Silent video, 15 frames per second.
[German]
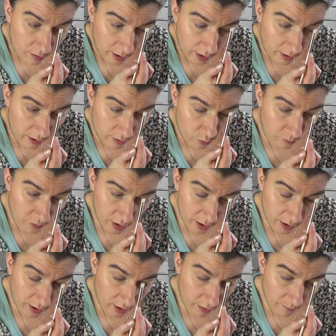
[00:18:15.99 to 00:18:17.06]
hätte es
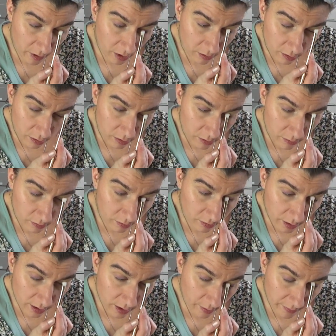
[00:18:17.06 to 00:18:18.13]
umgekehrt machen sollen.
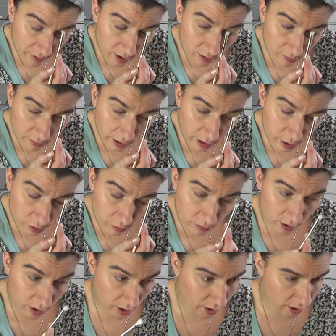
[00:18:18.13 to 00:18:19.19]
Jetzt habe ich auch nicht
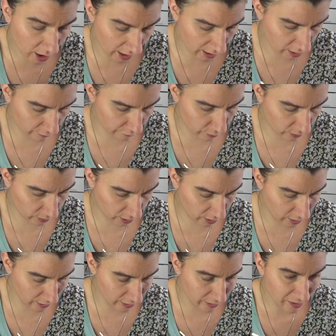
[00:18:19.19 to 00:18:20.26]
studiert. Eigentlich wollte ich